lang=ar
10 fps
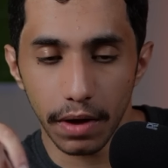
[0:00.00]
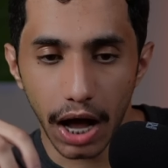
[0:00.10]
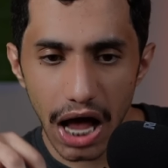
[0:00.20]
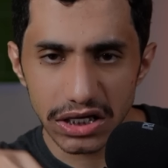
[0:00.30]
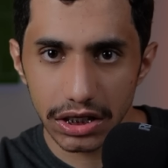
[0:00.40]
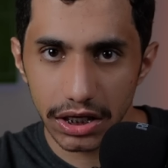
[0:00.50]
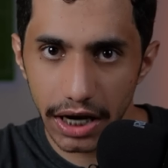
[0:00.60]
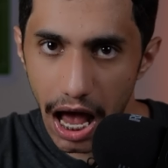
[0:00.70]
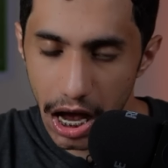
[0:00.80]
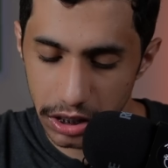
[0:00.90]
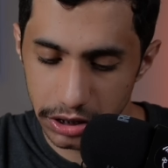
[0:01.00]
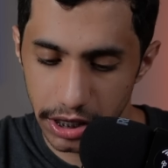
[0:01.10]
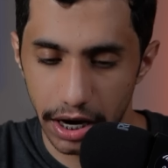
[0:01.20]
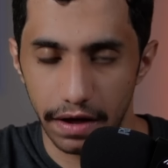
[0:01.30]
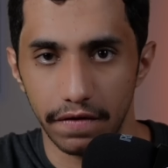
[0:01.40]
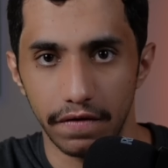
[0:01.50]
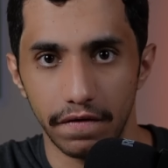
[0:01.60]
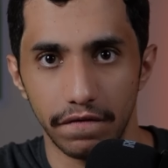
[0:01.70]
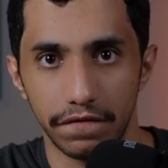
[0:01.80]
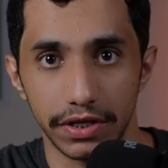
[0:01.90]
خاصة آخر سنة
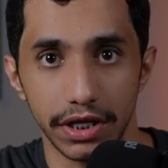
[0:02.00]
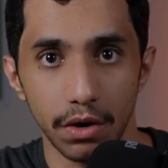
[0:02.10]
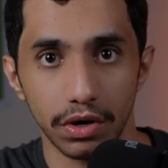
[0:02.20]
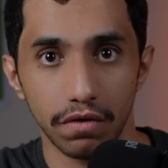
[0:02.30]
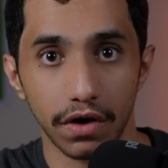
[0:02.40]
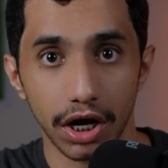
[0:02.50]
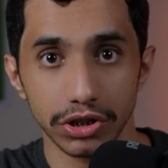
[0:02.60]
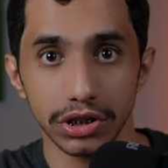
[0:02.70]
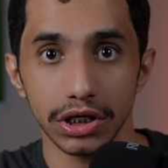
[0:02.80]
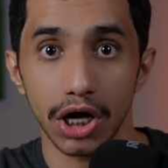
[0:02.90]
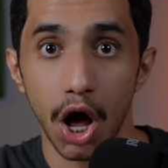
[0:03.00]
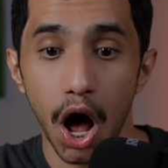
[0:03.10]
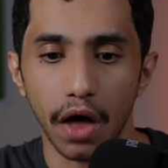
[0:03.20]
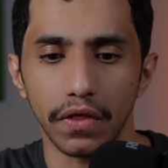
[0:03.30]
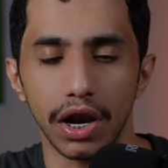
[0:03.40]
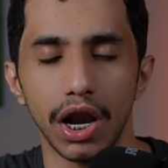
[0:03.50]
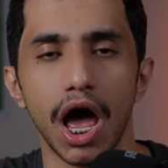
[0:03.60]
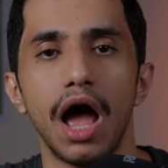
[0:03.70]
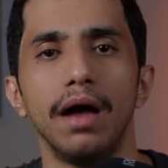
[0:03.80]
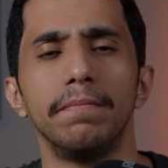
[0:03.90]
في الدوري الفرنسي هذا
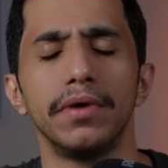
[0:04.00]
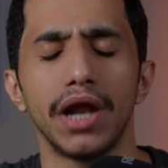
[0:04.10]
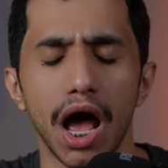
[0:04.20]
اللاعب من